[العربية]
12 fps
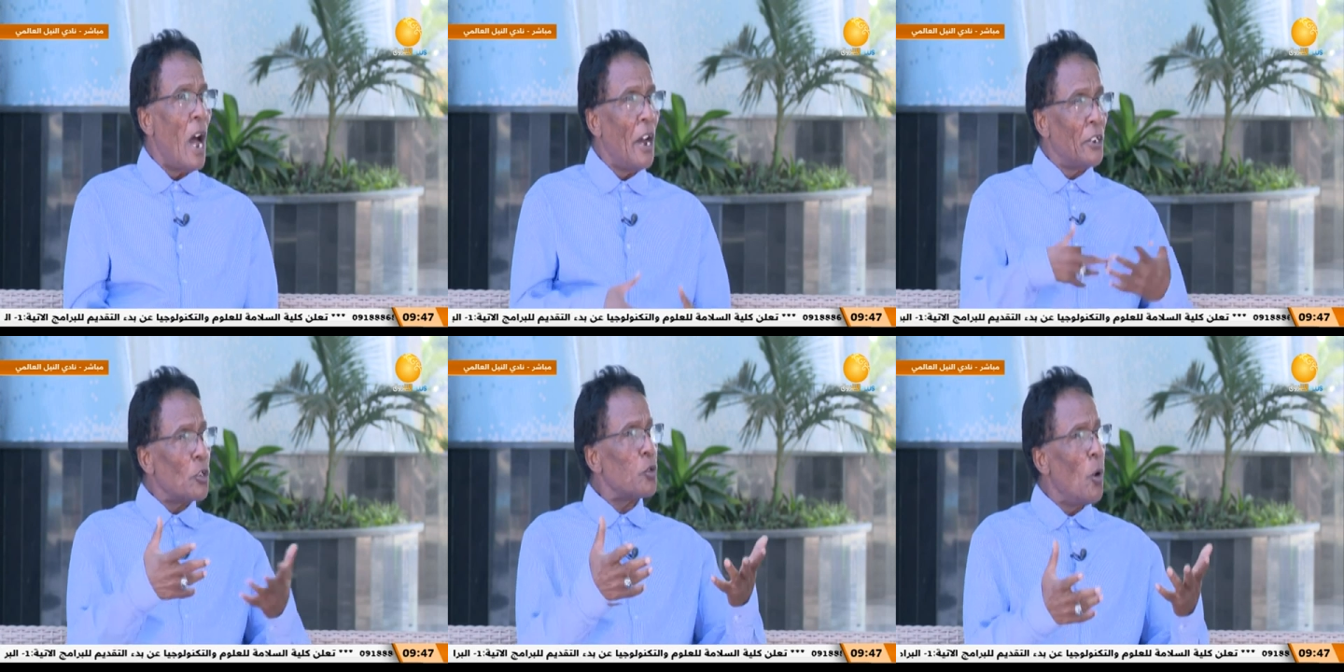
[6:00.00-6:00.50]

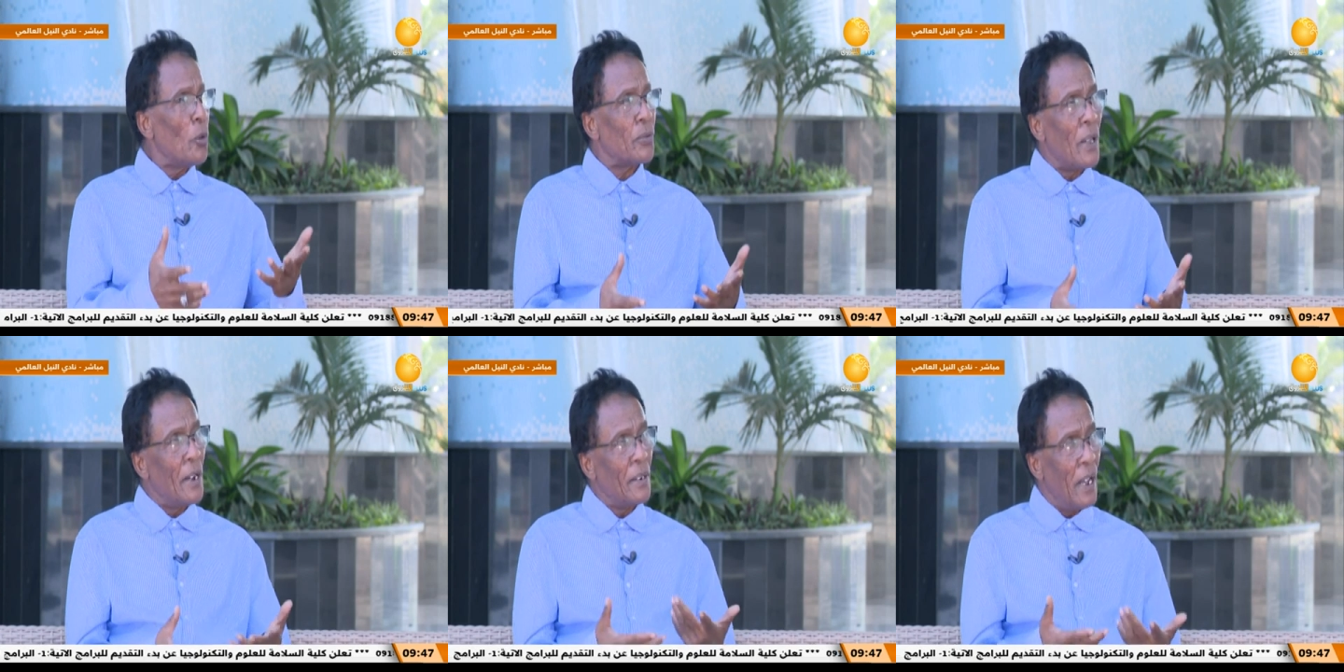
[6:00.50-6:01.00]
اقرا صوت
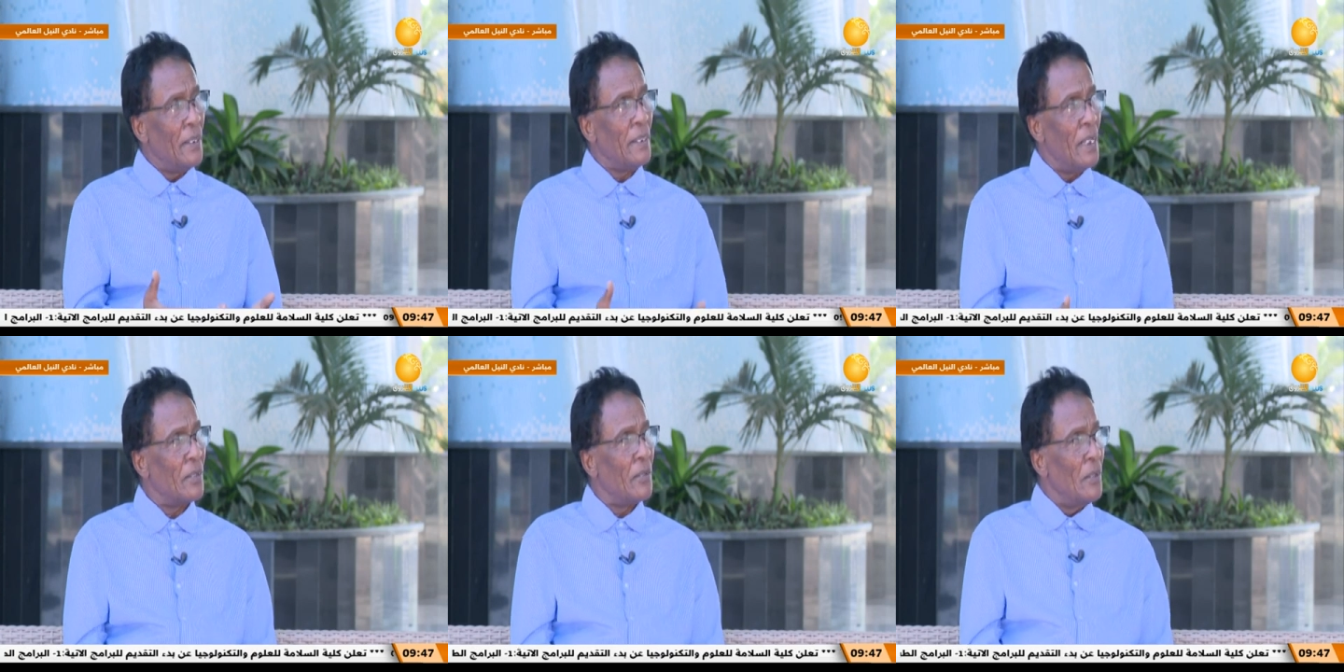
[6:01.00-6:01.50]
اقرا
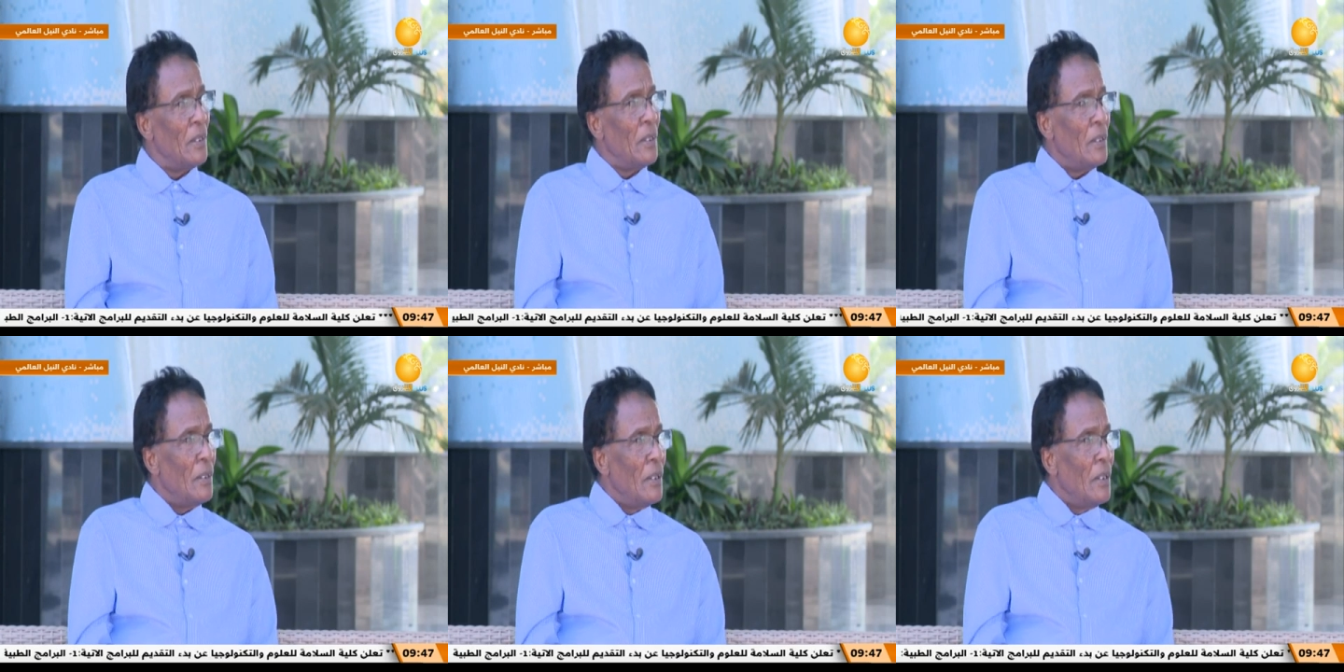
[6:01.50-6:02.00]
حاجات
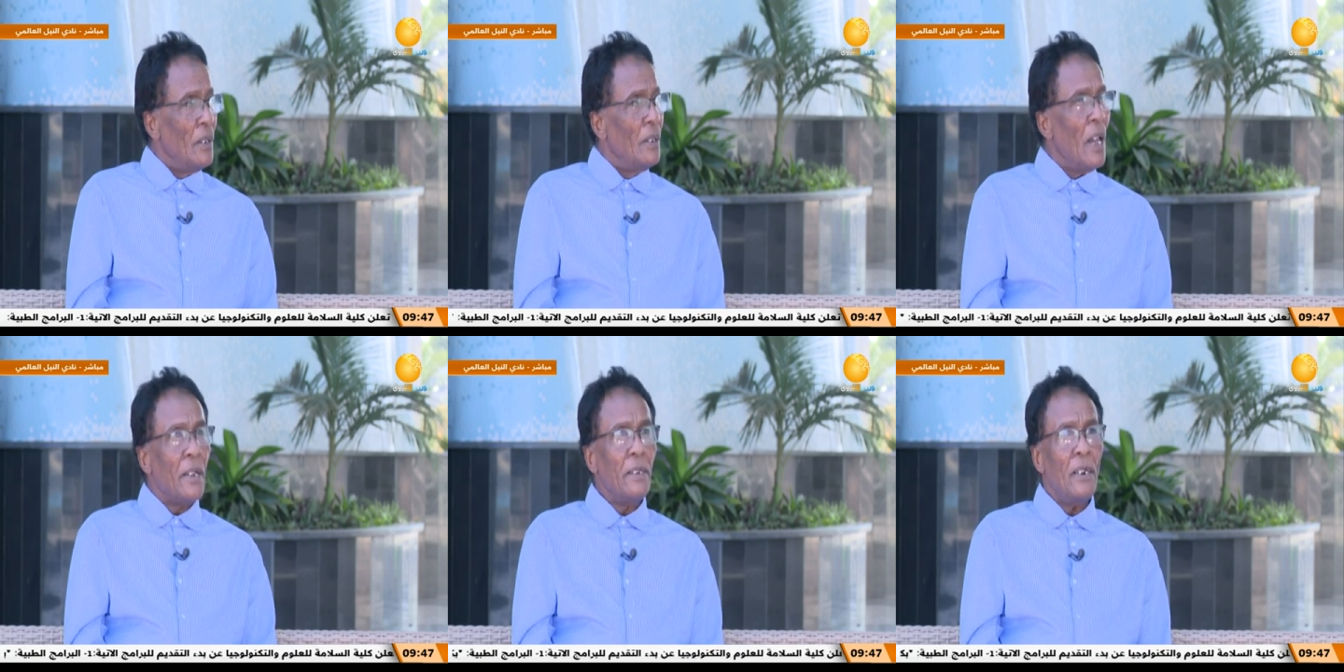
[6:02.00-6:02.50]
مثلا
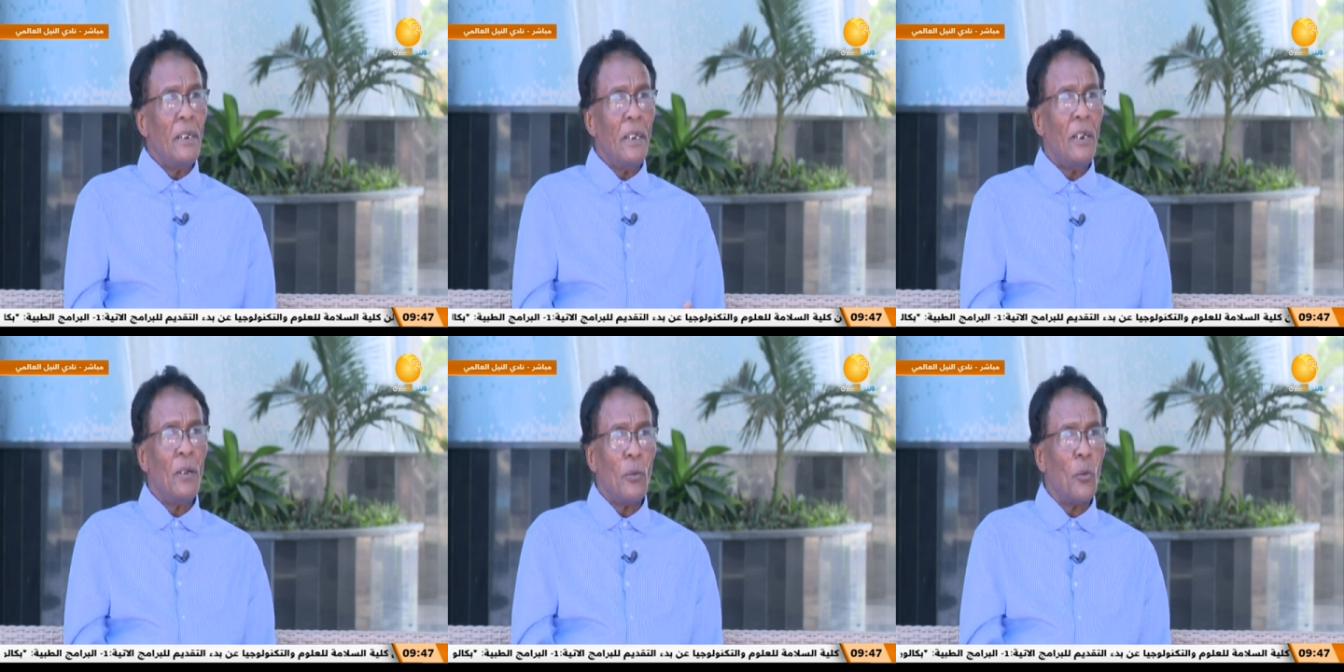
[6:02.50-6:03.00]
لكن
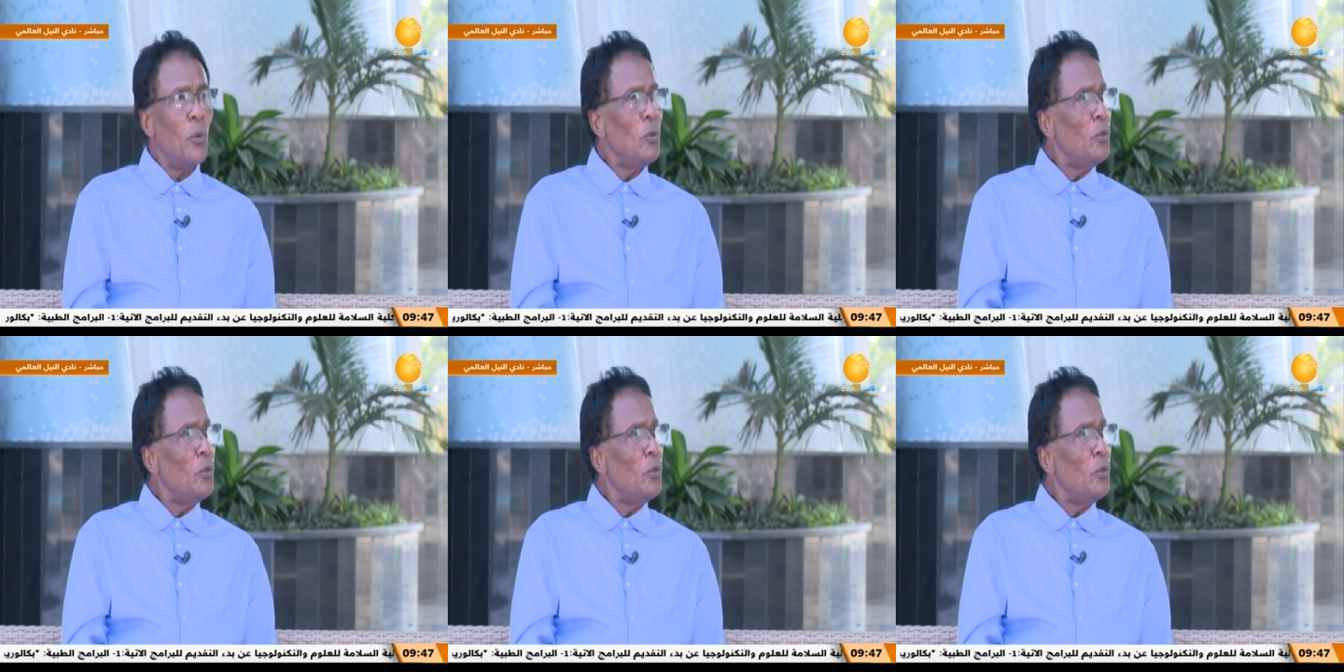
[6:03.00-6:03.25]
الليله كل